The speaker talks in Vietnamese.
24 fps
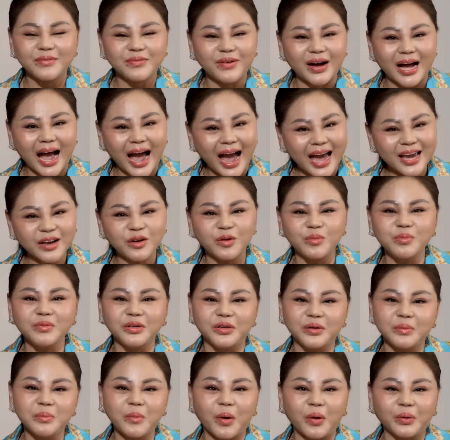và ai cũng
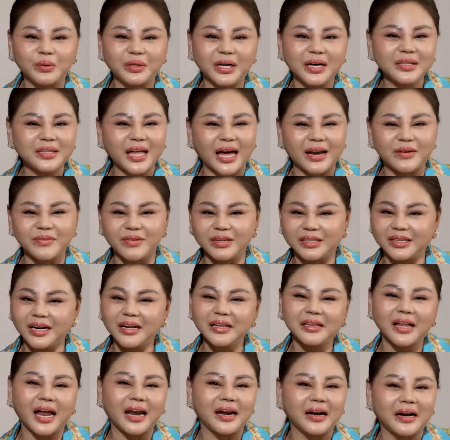ngưỡng mộ Trấn Thành vì
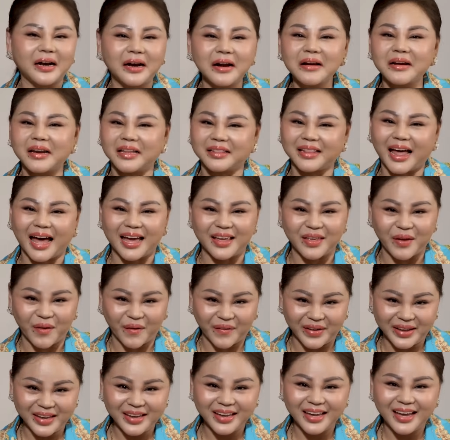Trấn Thành rất là tài
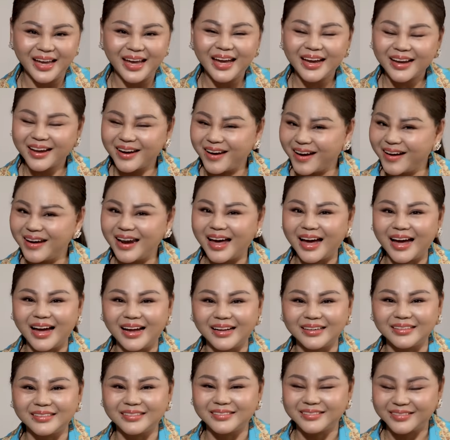giỏi cái đó
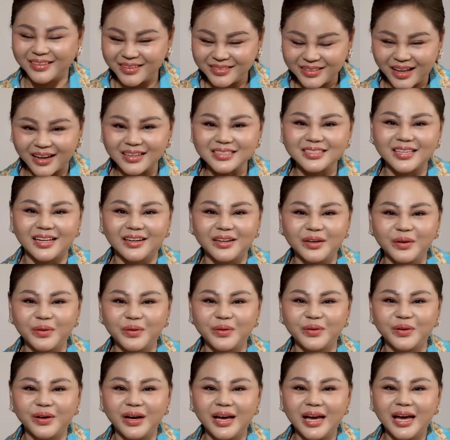là nói thật sự
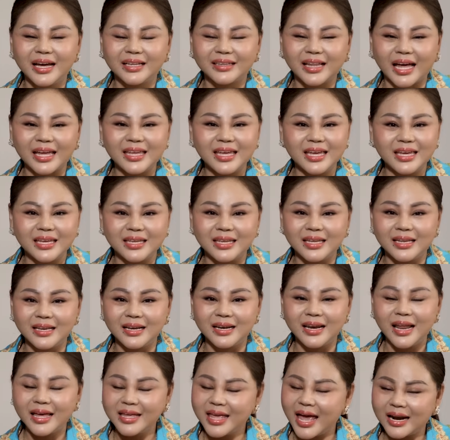luôn tại vì
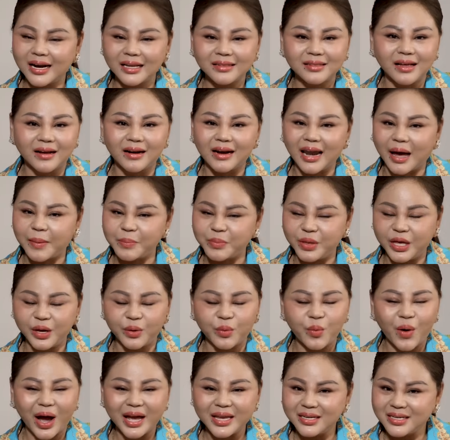Lê Giang đã từng làm việc
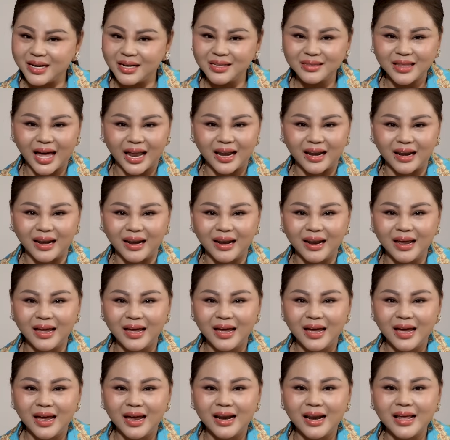qua với Trấn Thành
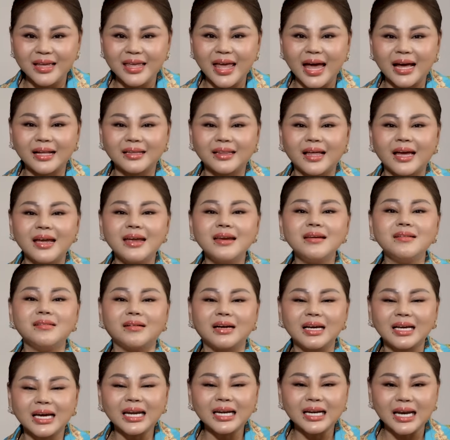Lê Giang thấy được
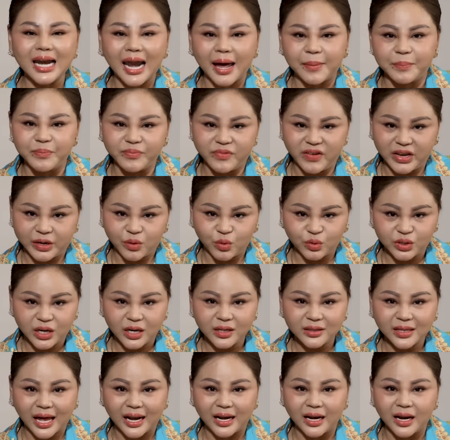cái cách làm việc của
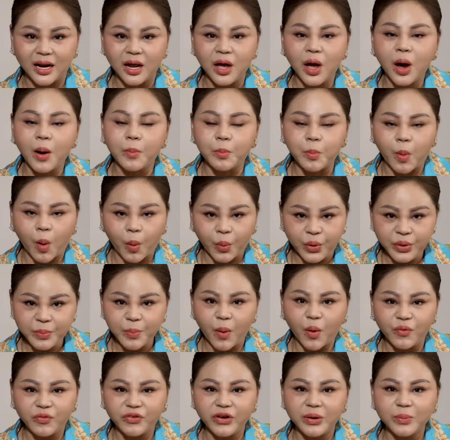Trấn Thành mỗi
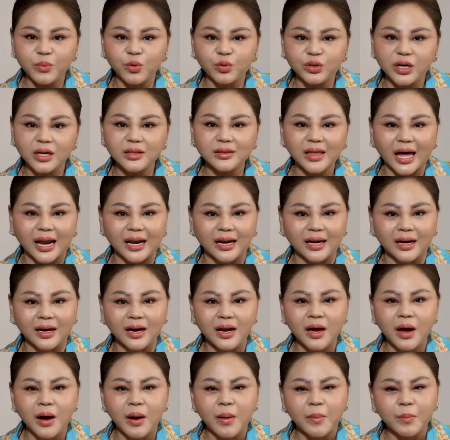bộ phim của Trấn Thành
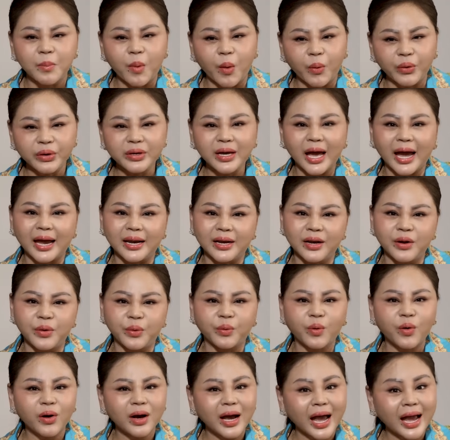mỗi ngày
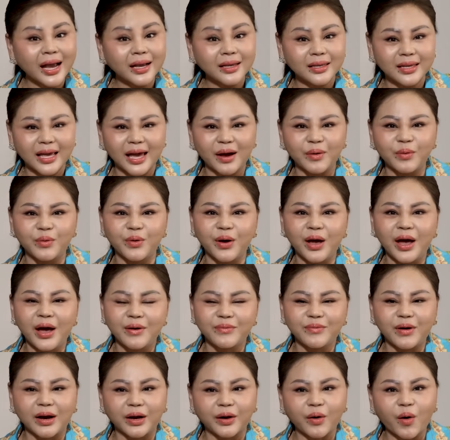đều có khác nhau
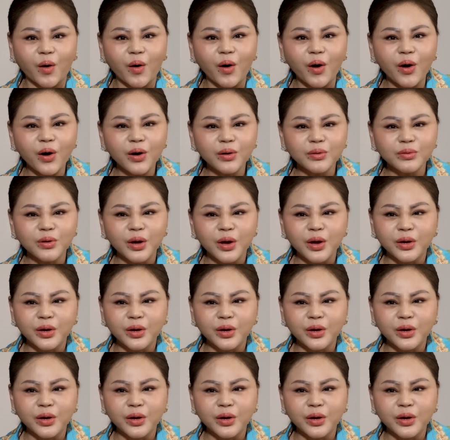và có